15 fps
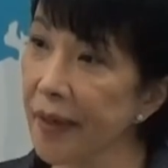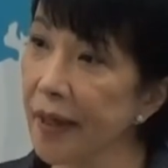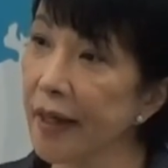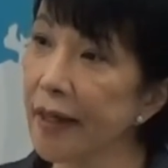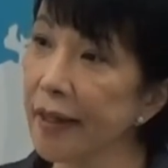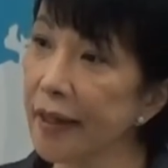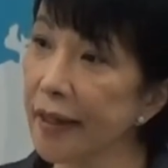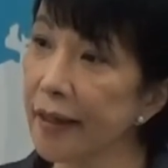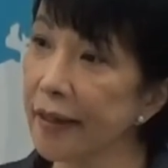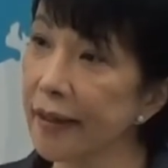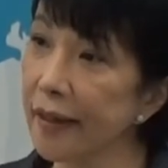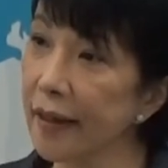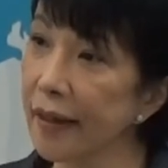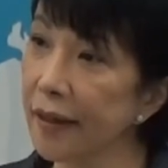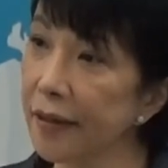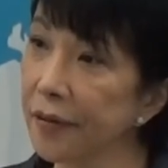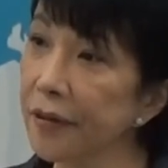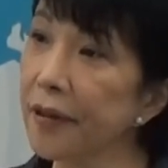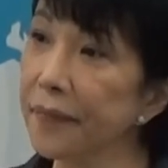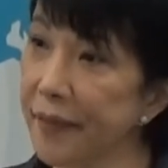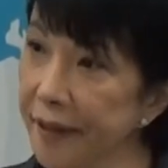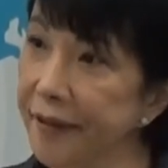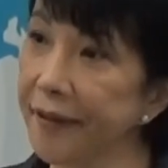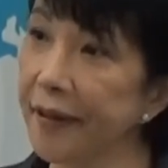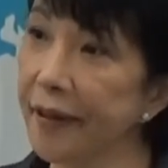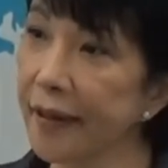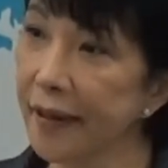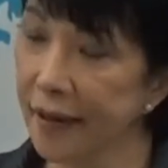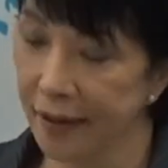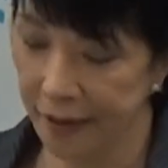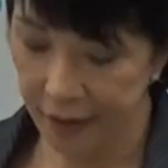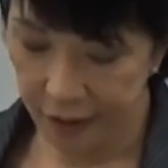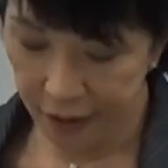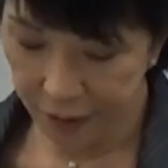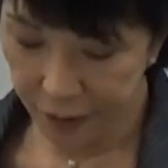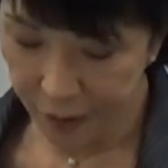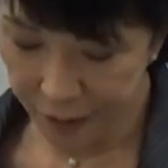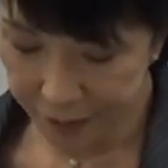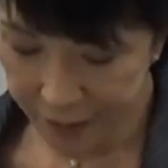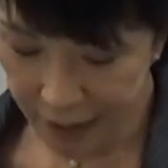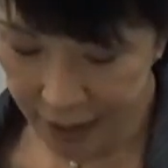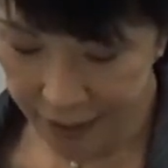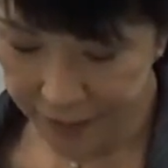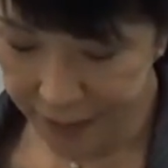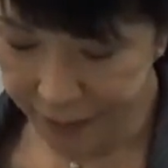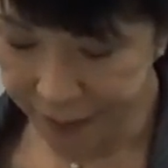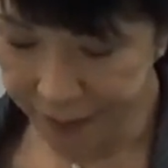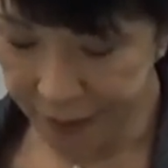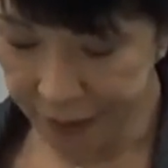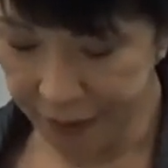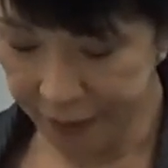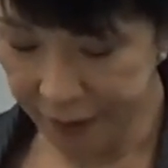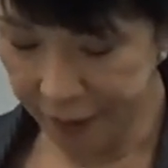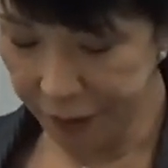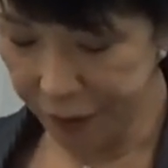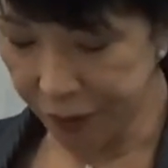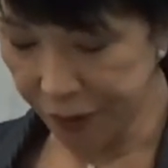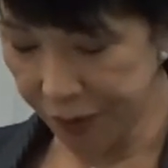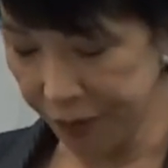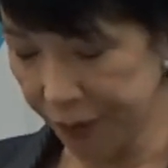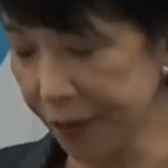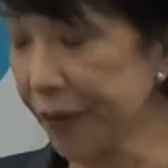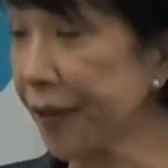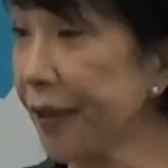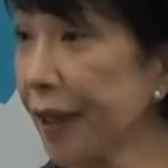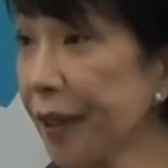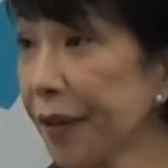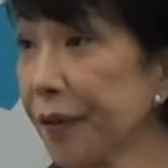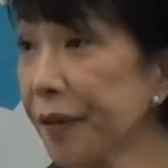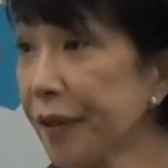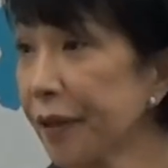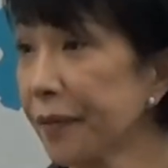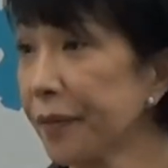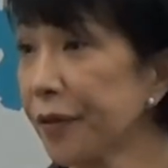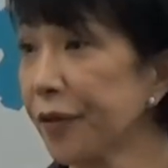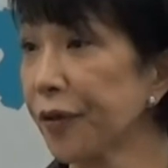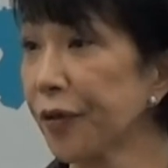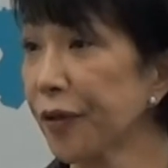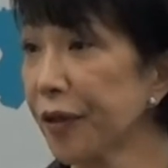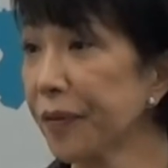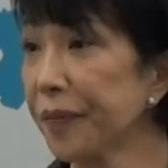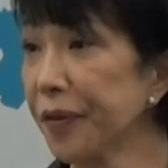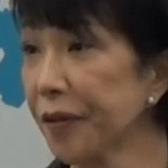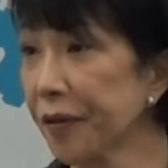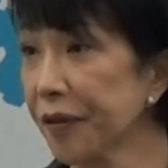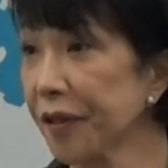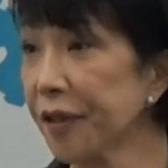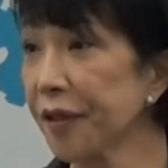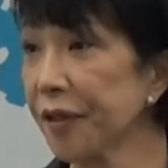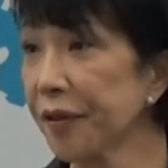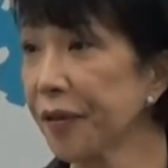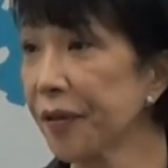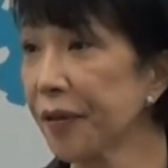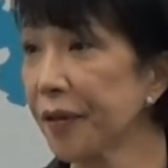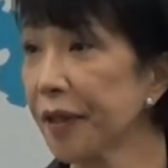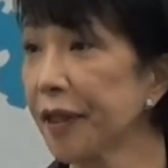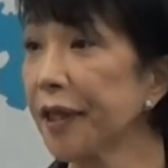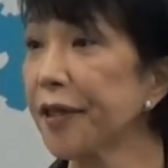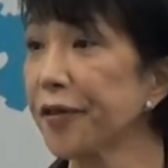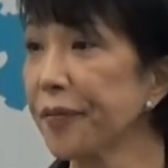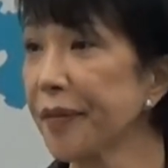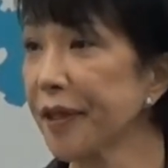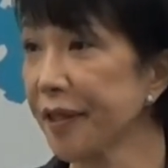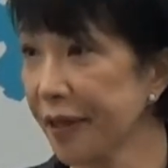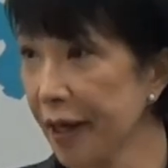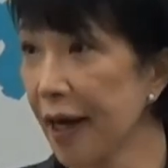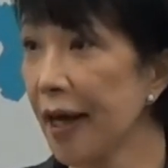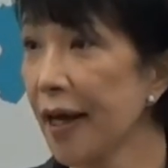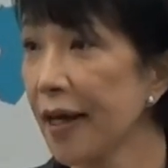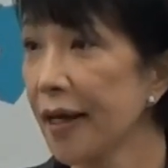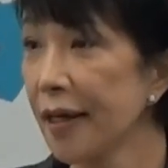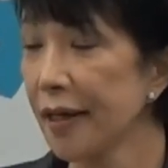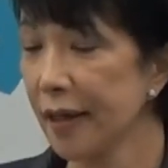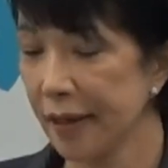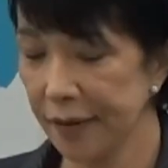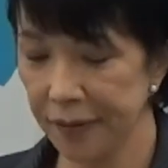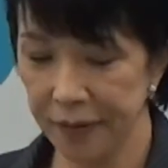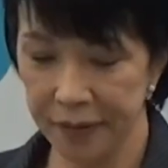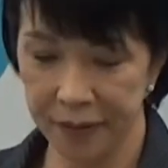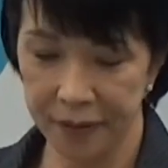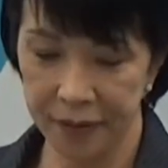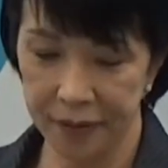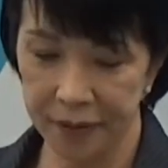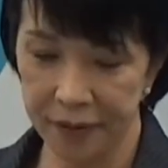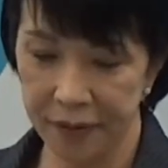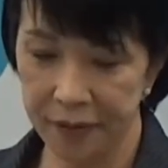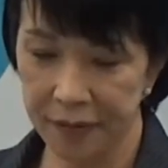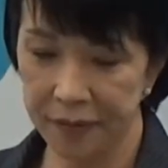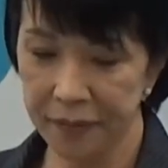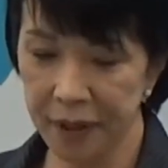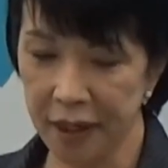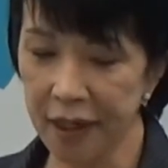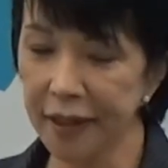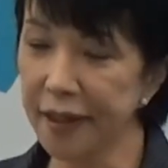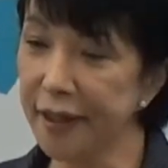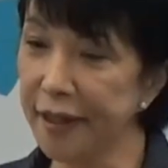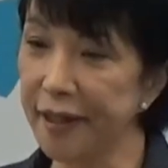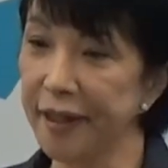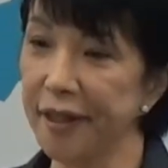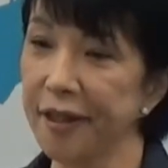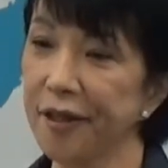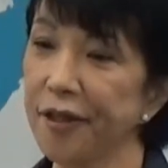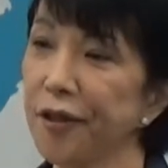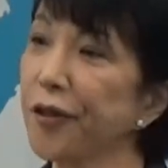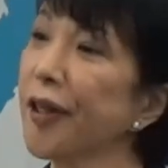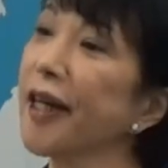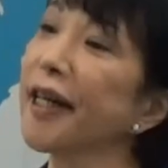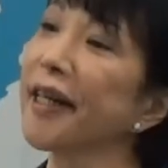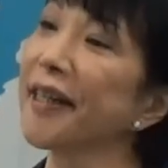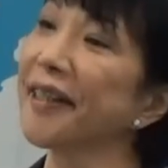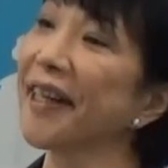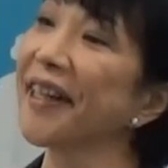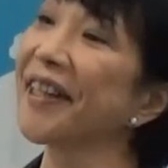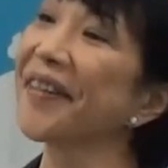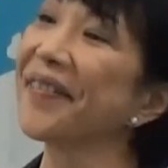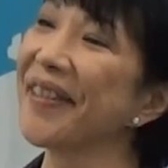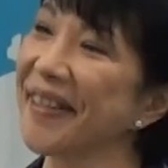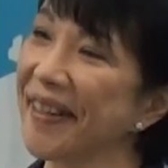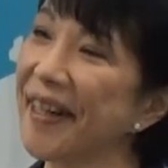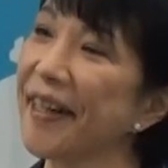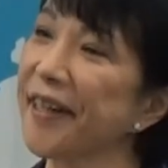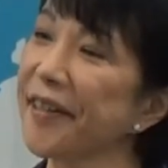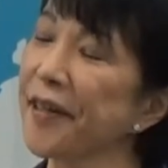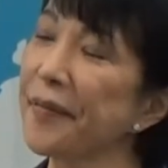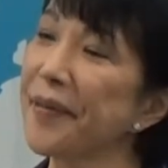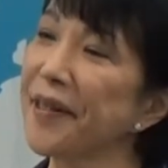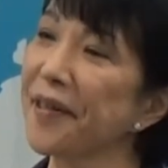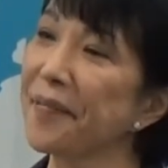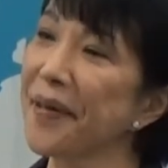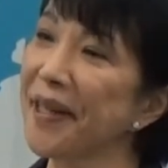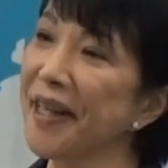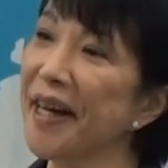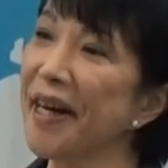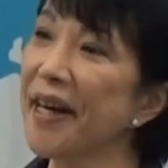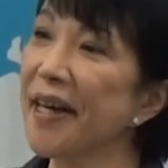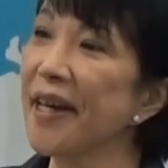考えております。でこれは、まあ、すでに先週、郵政行政部長にも指示をいたしました。あのまあ、かなり4年間経ってますから、さまざまな、